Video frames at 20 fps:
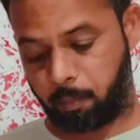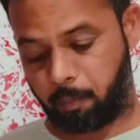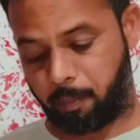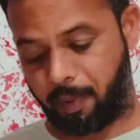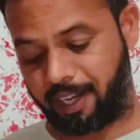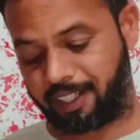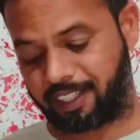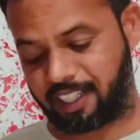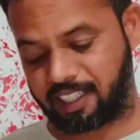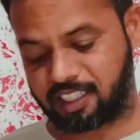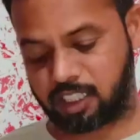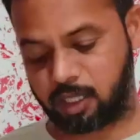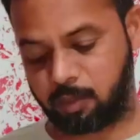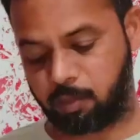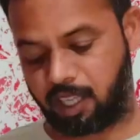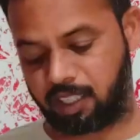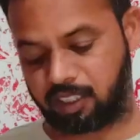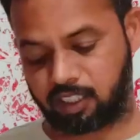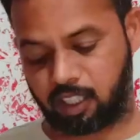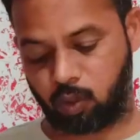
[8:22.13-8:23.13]
बैटर्स की
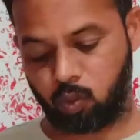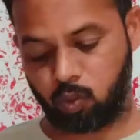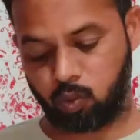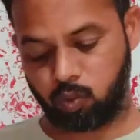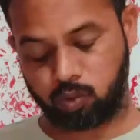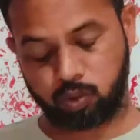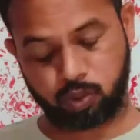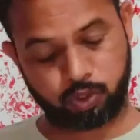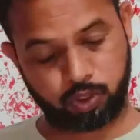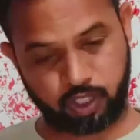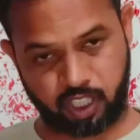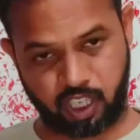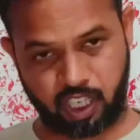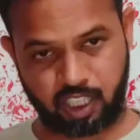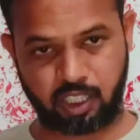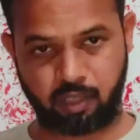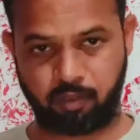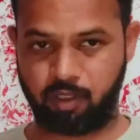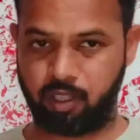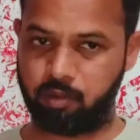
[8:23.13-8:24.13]
बात करूं शिखर
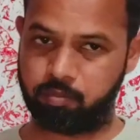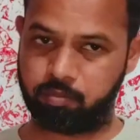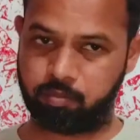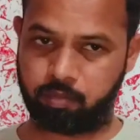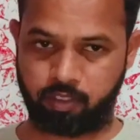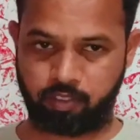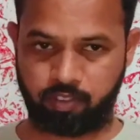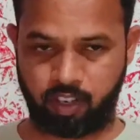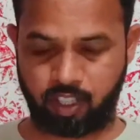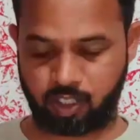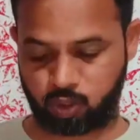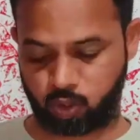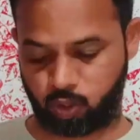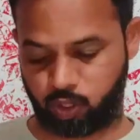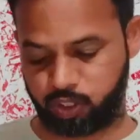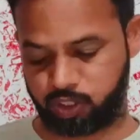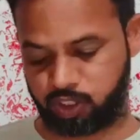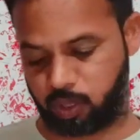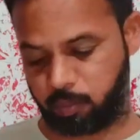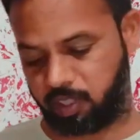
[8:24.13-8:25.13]
धवन प्रेफर्ड
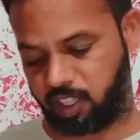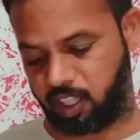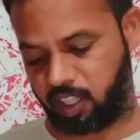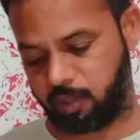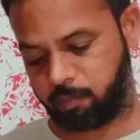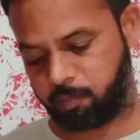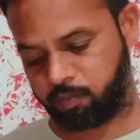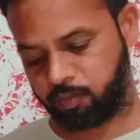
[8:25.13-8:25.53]
चॉइस है मेरे